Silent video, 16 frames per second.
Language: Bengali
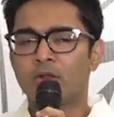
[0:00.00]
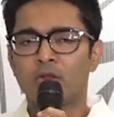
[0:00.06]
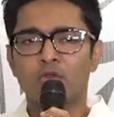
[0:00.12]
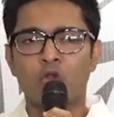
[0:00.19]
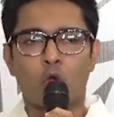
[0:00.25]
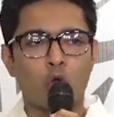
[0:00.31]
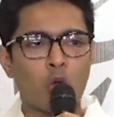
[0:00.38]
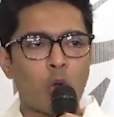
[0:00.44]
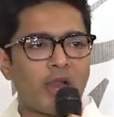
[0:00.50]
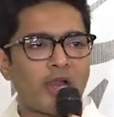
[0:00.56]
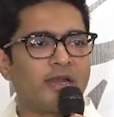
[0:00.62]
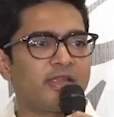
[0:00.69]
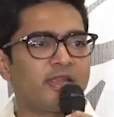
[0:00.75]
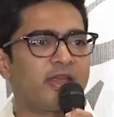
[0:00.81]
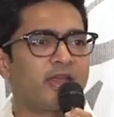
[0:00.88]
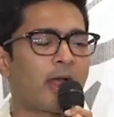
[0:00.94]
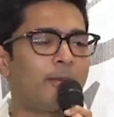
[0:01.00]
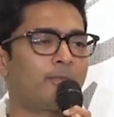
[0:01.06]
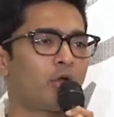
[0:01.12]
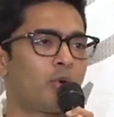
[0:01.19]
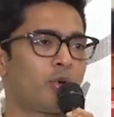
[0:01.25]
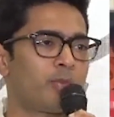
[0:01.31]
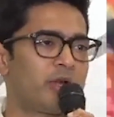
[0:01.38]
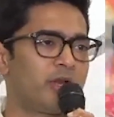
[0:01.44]
তরোয়াল নিয়ে
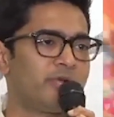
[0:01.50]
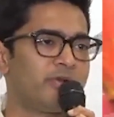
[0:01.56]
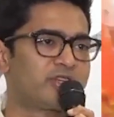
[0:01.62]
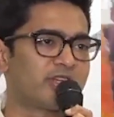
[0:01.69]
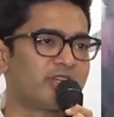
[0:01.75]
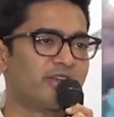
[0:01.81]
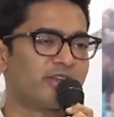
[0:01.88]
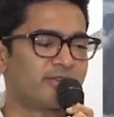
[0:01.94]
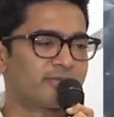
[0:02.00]
রামনবমীর মিছিল